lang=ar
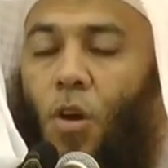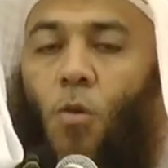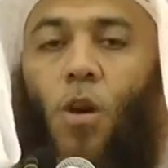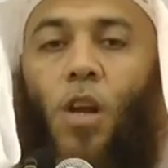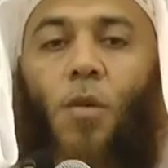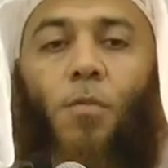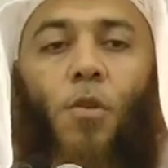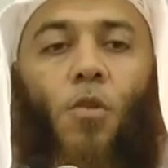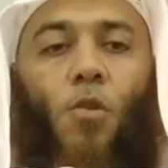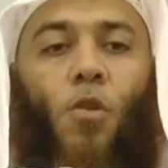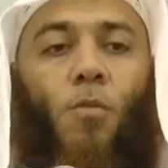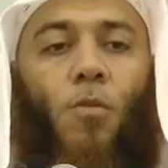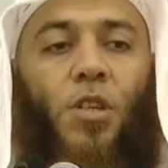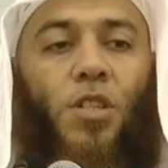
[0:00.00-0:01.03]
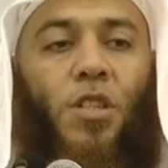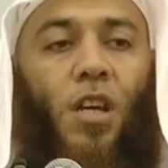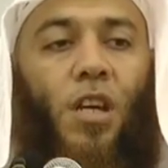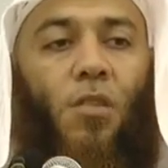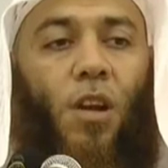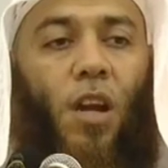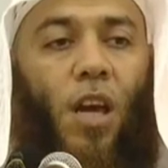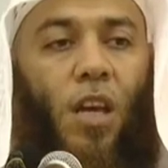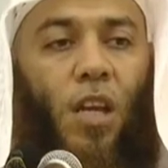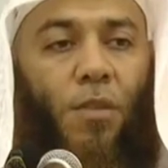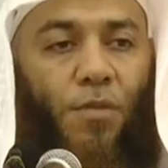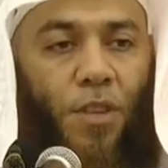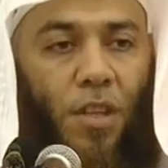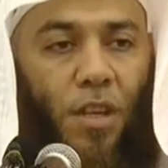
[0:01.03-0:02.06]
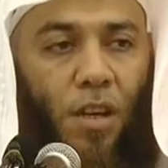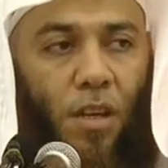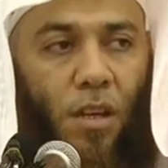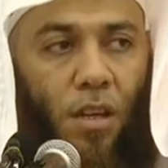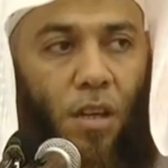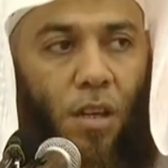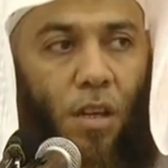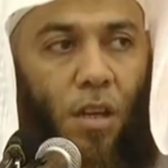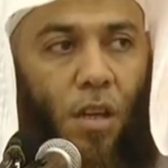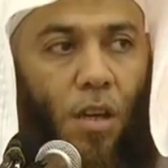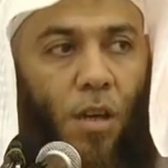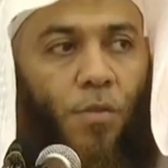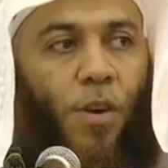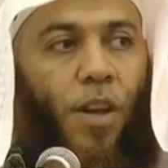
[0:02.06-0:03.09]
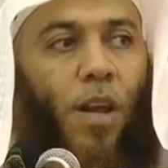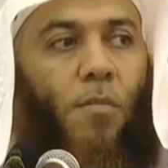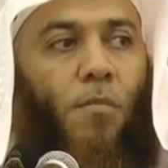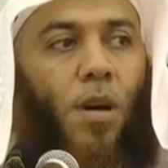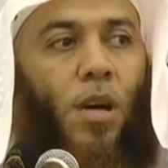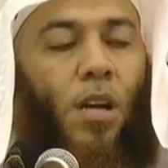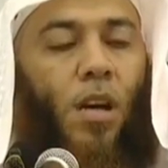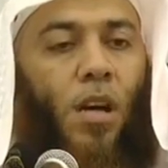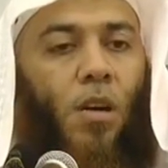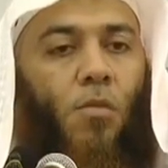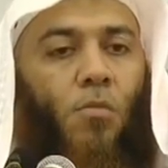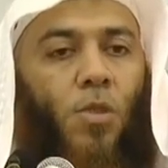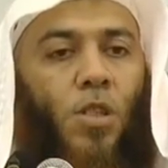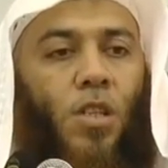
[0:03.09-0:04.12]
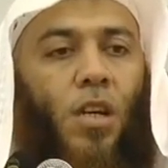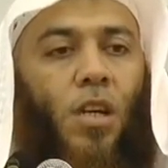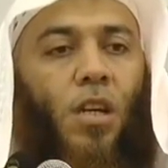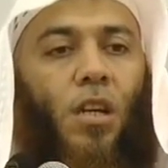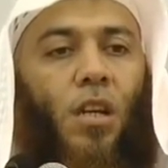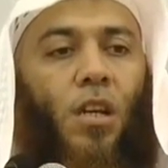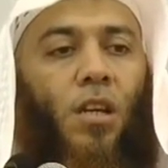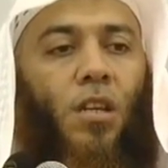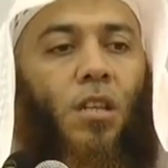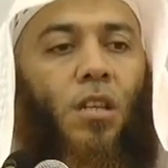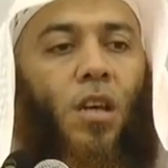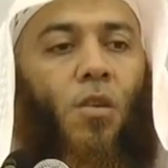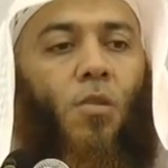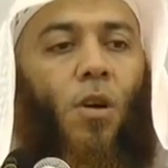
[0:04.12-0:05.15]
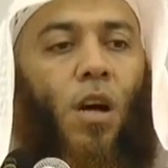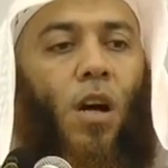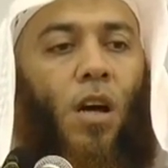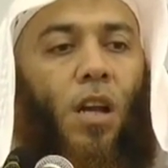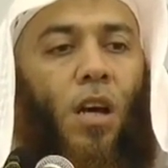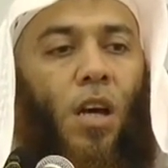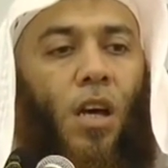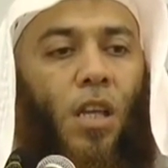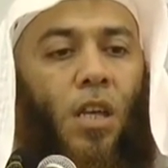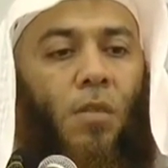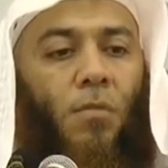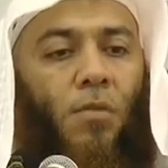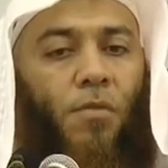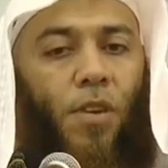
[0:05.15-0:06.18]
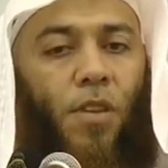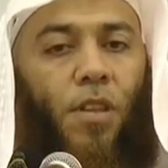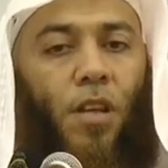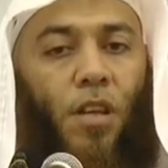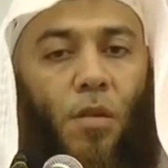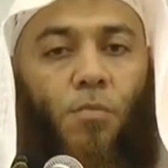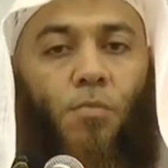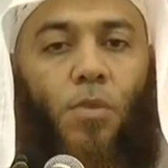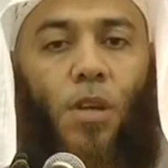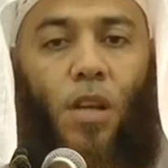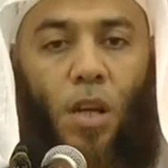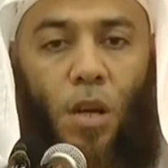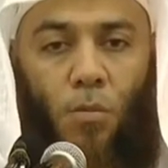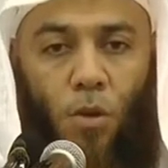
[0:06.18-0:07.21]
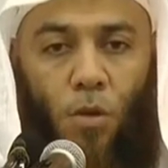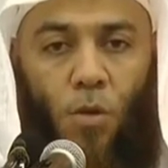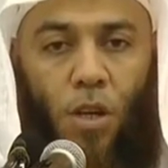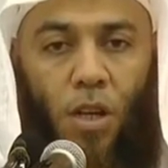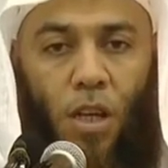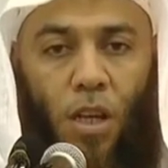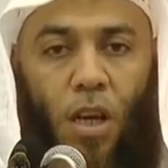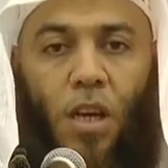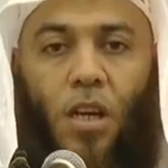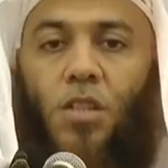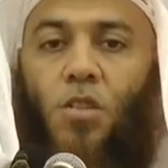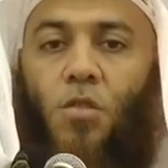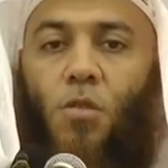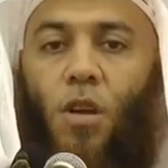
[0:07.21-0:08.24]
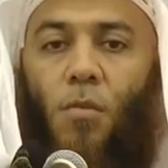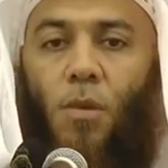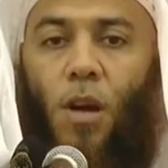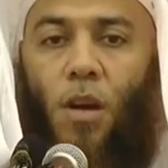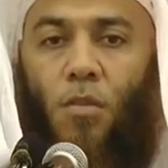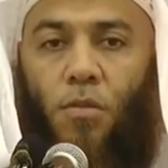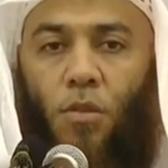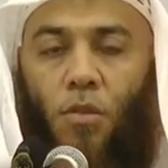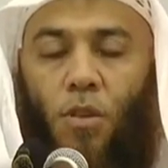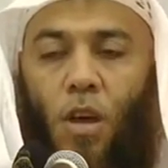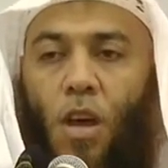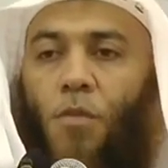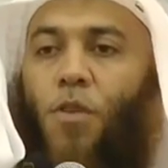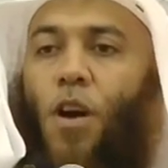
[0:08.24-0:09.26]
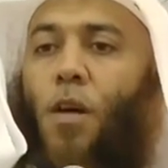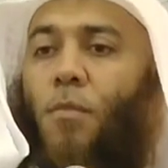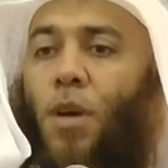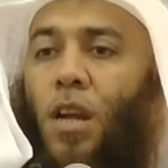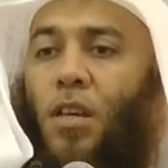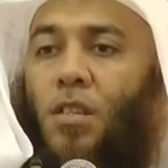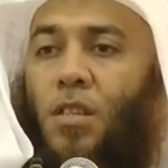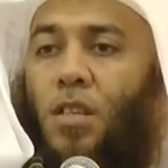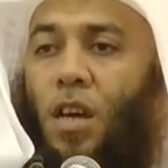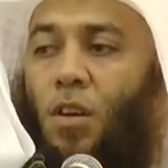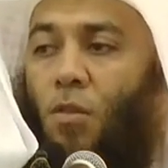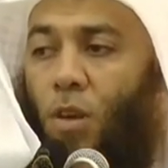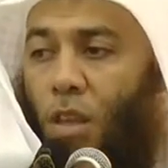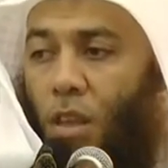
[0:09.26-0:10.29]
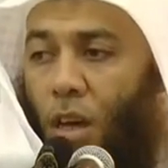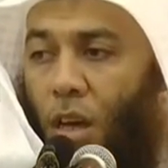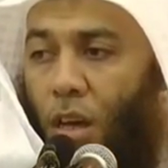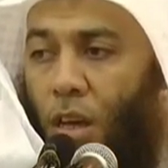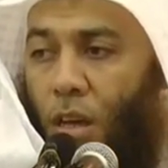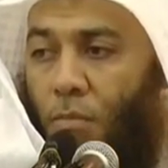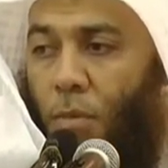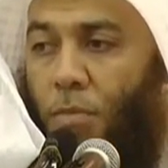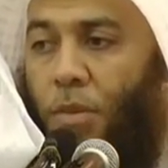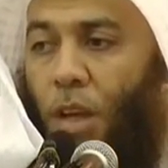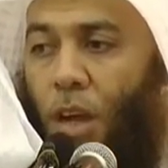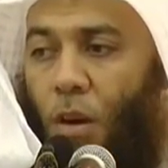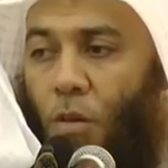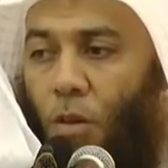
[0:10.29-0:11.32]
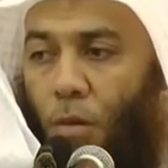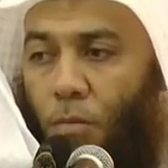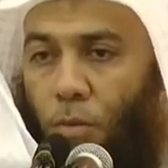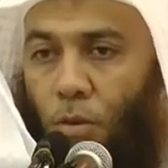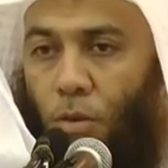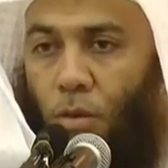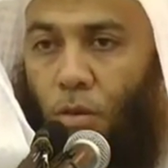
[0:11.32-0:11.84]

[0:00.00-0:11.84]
ونبلوكم بالشر والخير فتنه فلما رآه مستقرا عنده قال هذا من فضل ربي ليبلوني أأشكر أم أكفر فأما الإنسان إذا ما ابتلاه ربه